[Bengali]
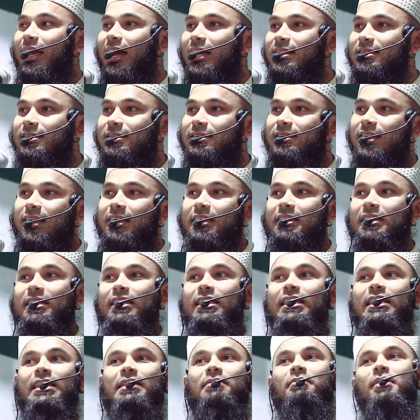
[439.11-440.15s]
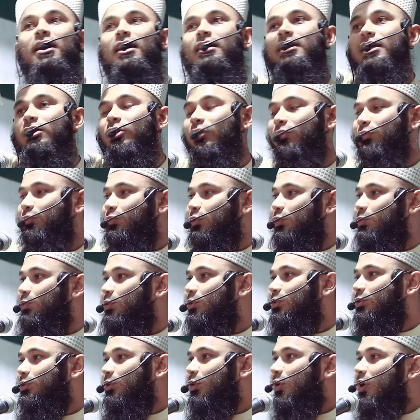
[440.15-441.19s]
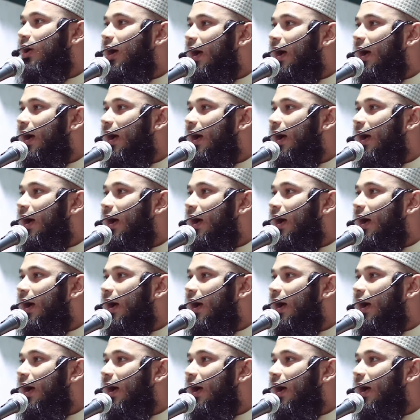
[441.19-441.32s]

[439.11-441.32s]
কাজটা ইমানের অন্তর্ভুক্ত